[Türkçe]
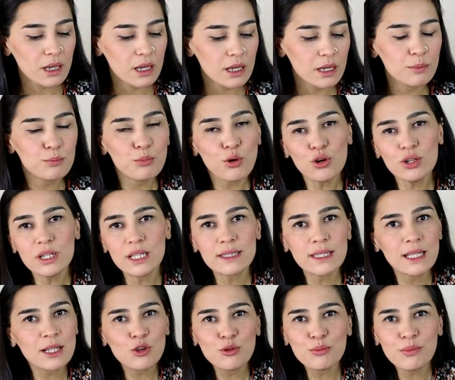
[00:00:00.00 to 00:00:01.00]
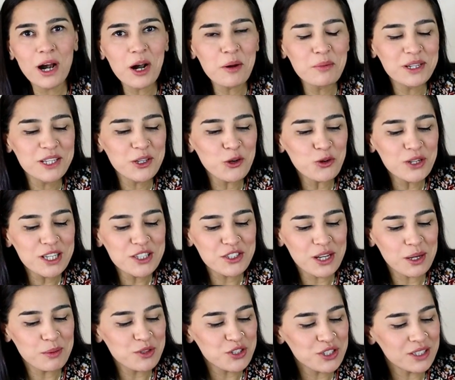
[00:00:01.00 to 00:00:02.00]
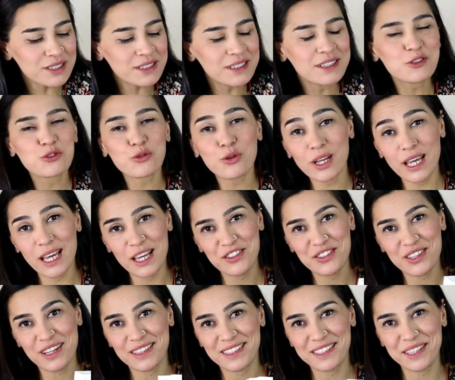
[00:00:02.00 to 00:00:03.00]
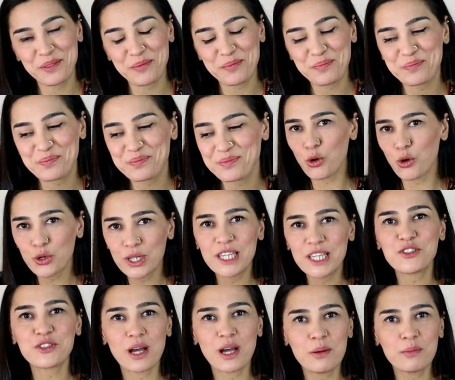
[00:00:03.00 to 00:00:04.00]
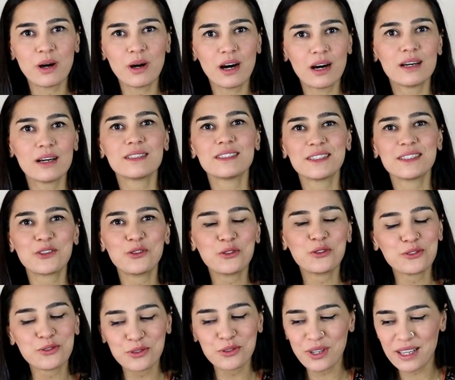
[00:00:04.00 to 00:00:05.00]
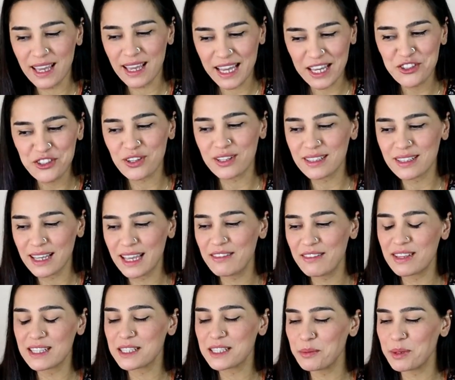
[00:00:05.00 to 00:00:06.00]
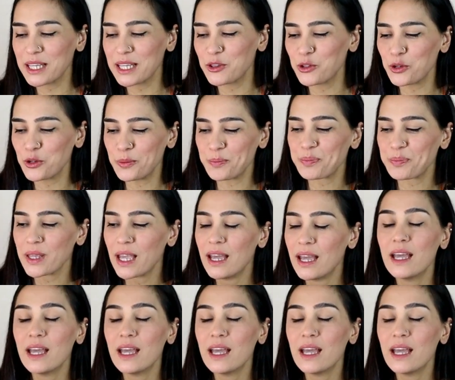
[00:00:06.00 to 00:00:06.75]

Ee, böyle Nilgün Marmara'yı okuyacağım için çok heyecanlıyım. Okuyacağım anı, günü heyecanla, hevesle bekliyorum.